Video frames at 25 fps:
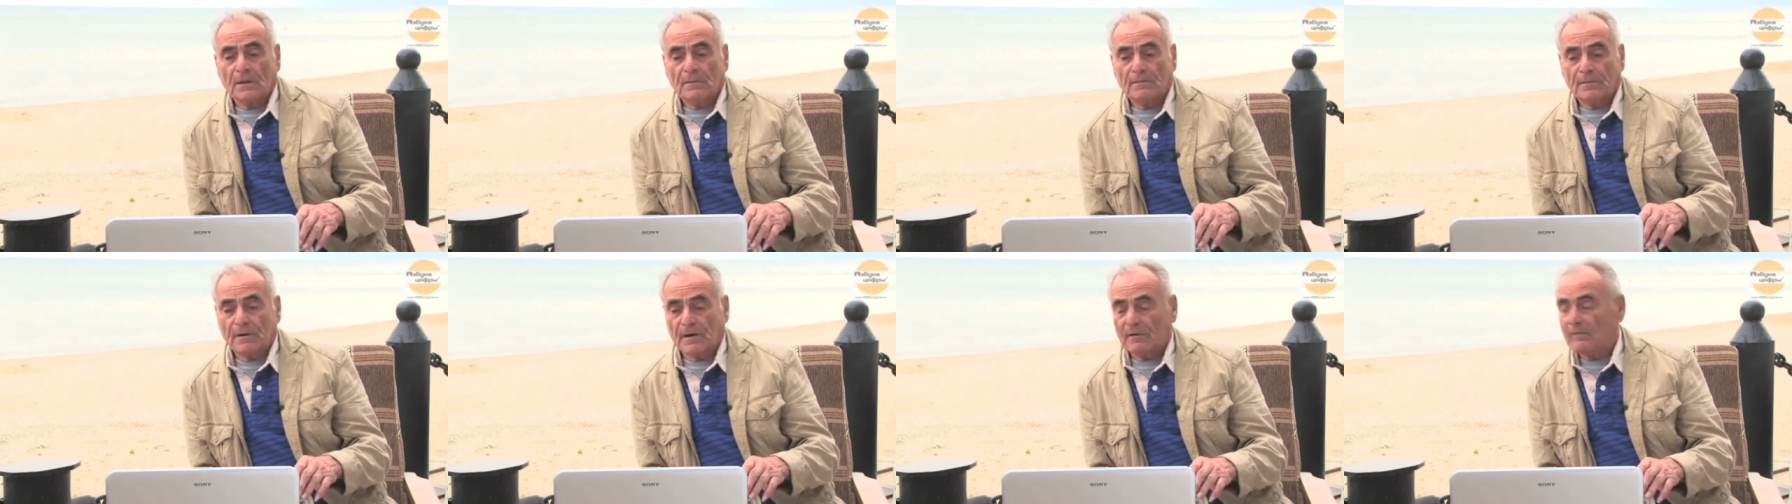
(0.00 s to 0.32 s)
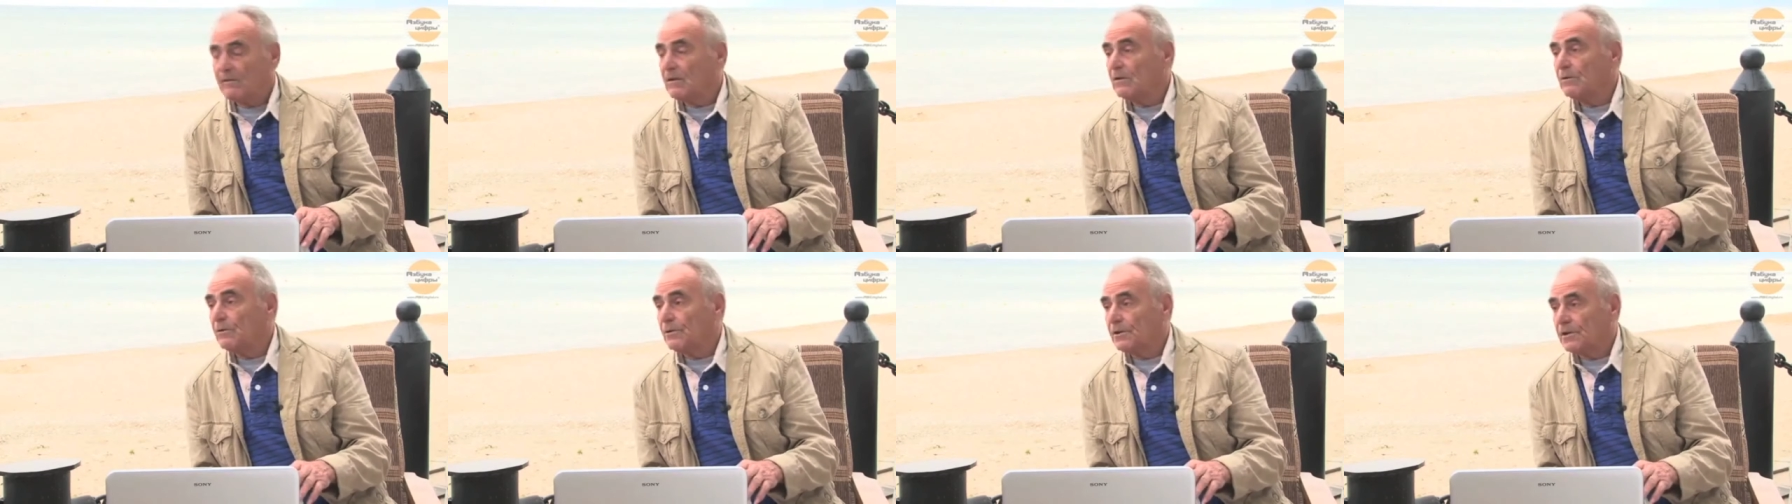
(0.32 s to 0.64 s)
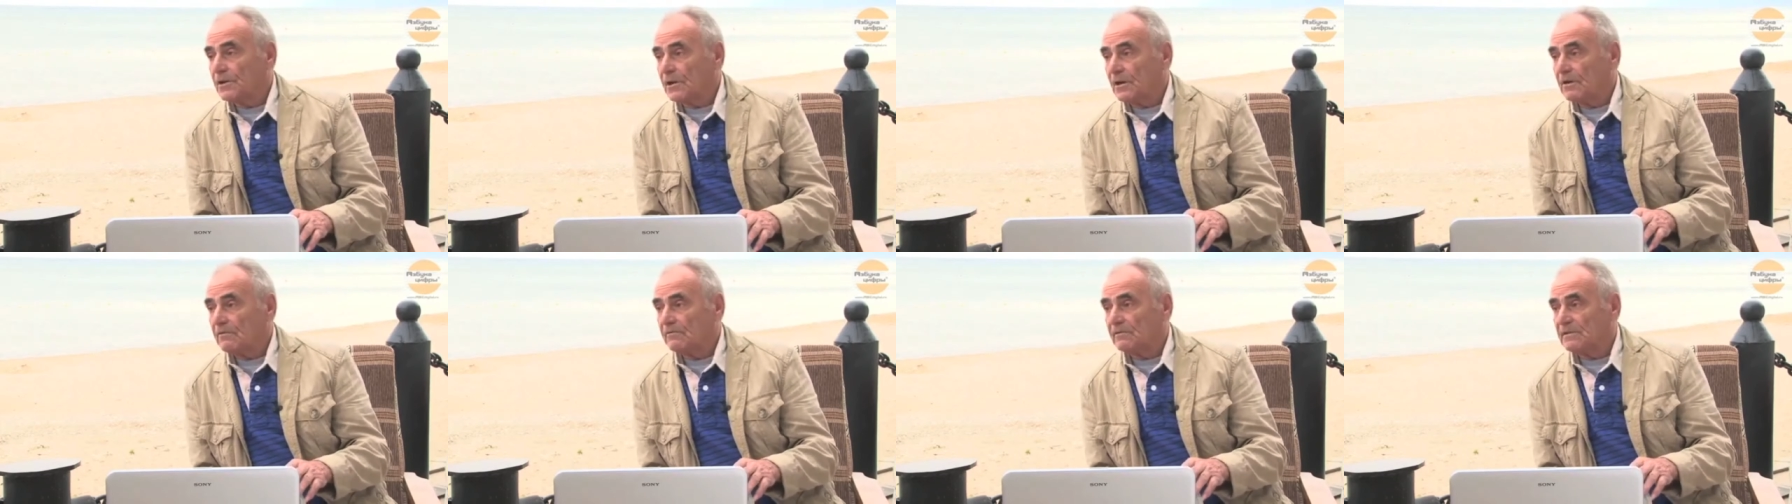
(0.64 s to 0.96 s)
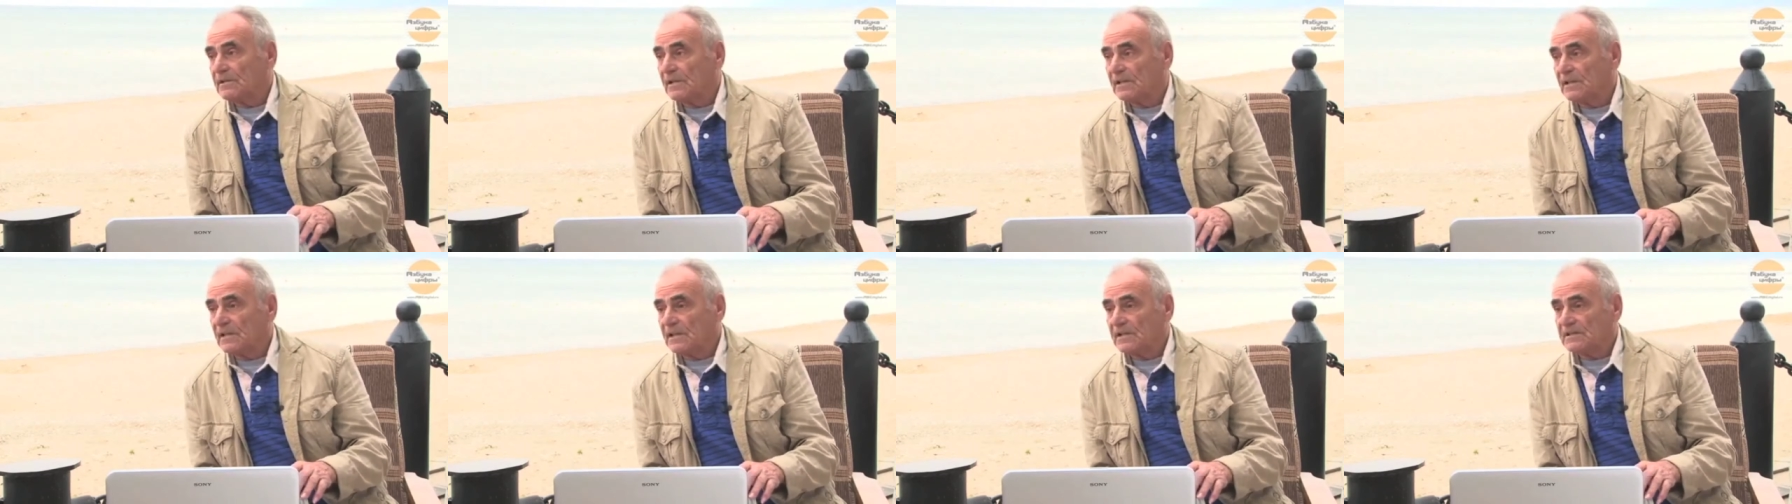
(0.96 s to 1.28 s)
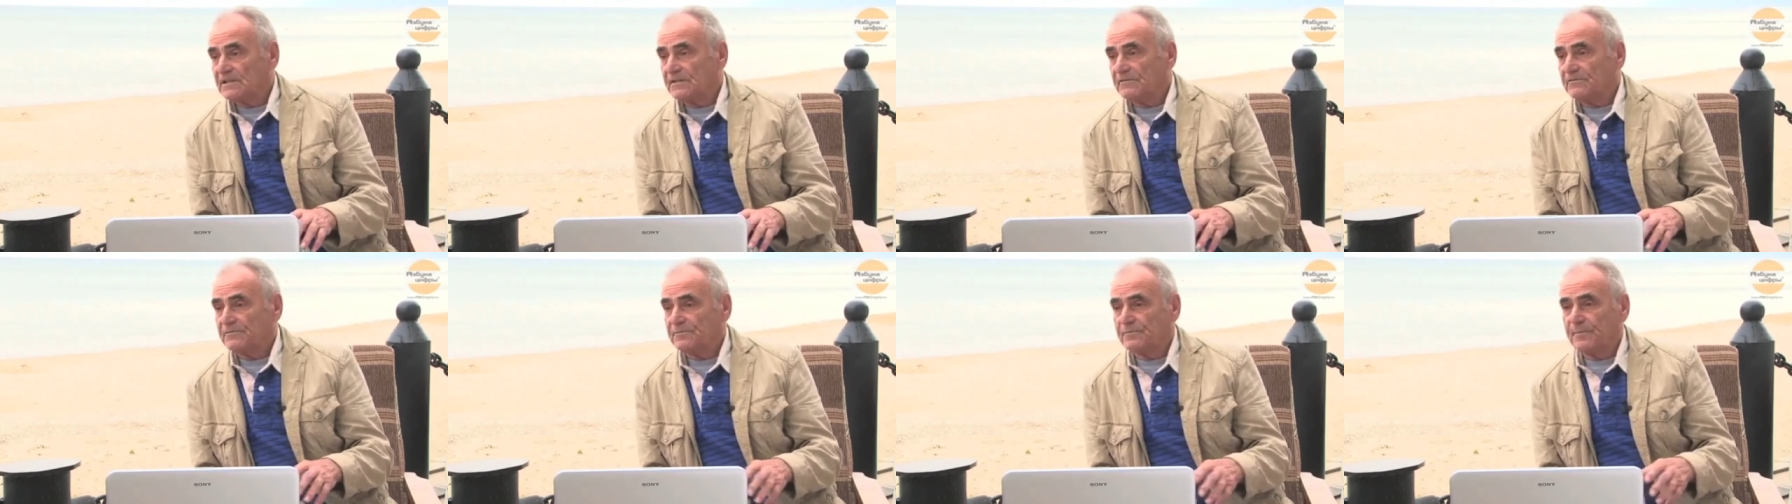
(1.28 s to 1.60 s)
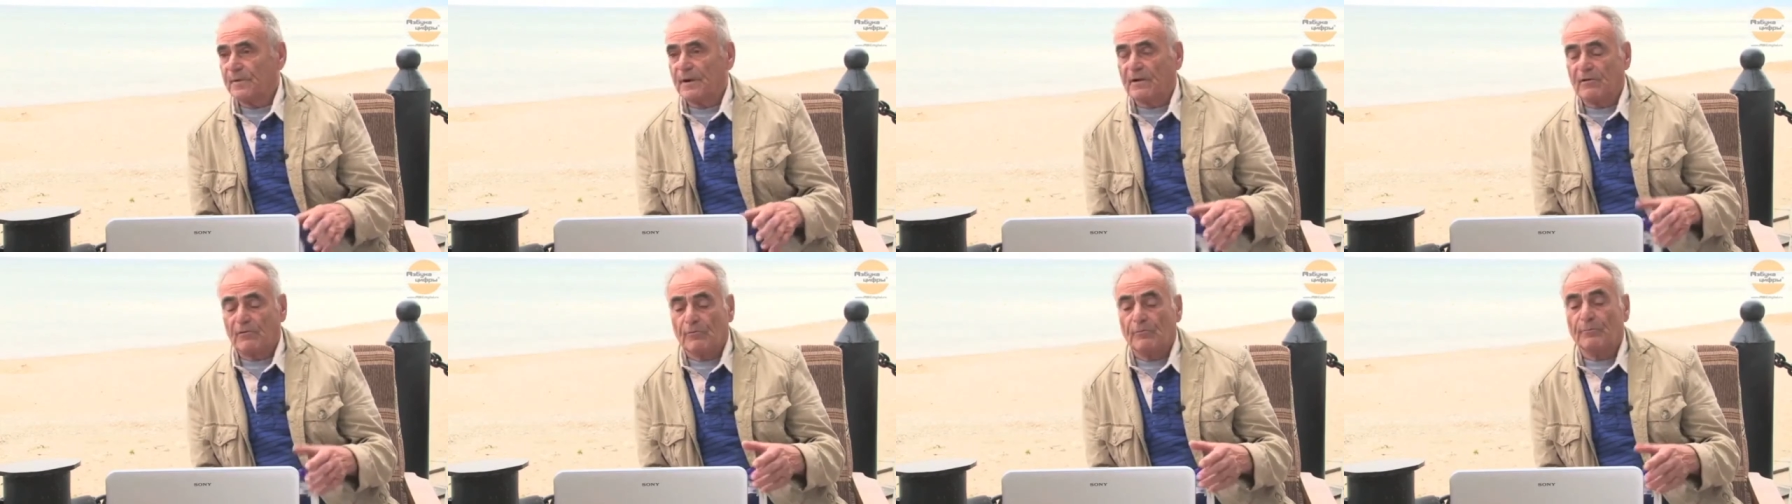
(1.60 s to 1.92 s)
права легких водолазов в
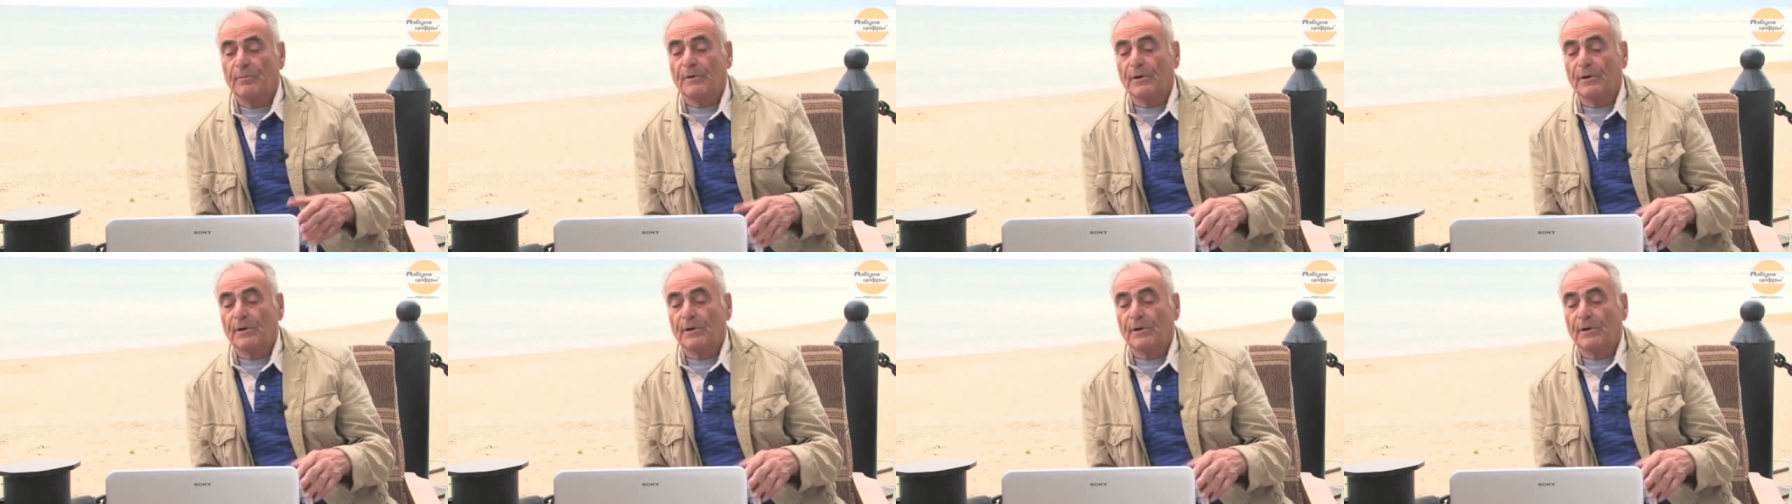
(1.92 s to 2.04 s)
правом